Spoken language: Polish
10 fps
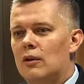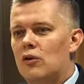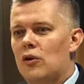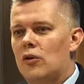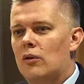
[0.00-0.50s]

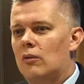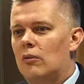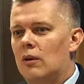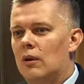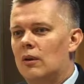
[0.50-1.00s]
y, rzeczy,
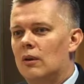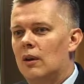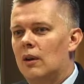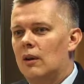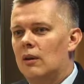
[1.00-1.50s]
które
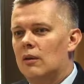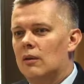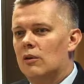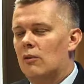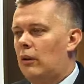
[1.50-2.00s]

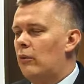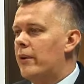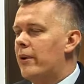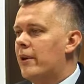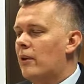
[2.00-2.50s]
y, są
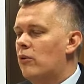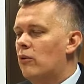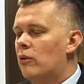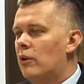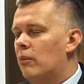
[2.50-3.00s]
jakąś
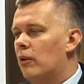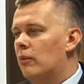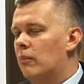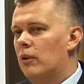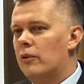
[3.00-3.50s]
sensacją, które
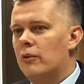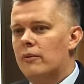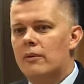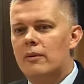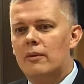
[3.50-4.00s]

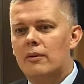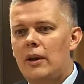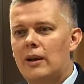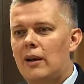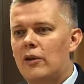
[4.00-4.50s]
pochodzą z
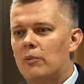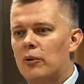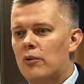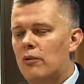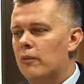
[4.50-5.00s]
nielegalnych
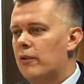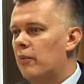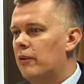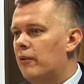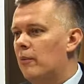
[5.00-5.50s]
podsłuchów z
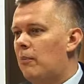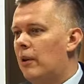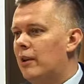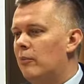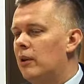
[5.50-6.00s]
obydwoma
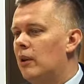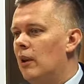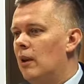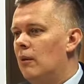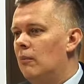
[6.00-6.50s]
panami
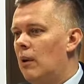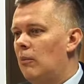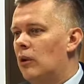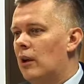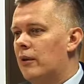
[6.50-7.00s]

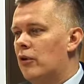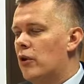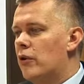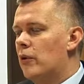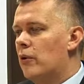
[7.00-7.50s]
Mam okazję
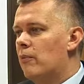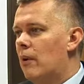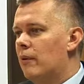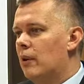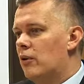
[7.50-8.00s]
często
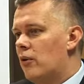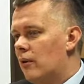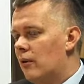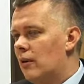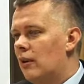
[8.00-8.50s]
rozmawiać
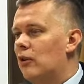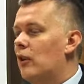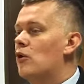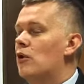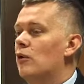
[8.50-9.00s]
e,
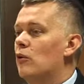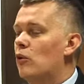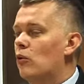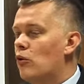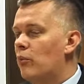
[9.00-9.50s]
także i o
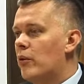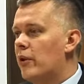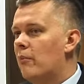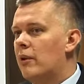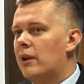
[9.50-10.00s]
Sojuszu
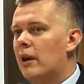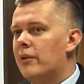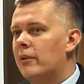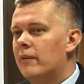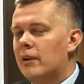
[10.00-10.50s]

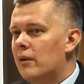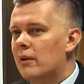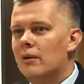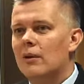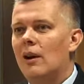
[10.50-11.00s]
Polsko-Amerykańskim,
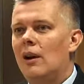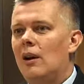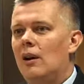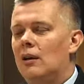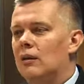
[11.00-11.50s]
więc e,
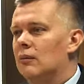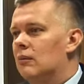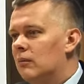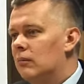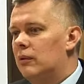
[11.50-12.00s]
e,
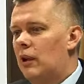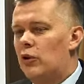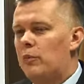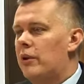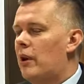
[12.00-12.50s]

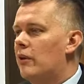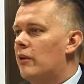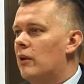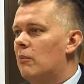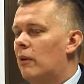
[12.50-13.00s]
jakoś specjalnie
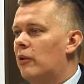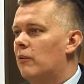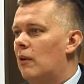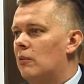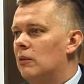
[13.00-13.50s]
nie
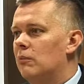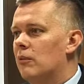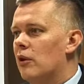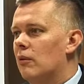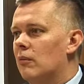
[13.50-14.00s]

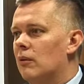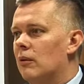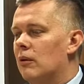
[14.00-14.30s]
epatowałem się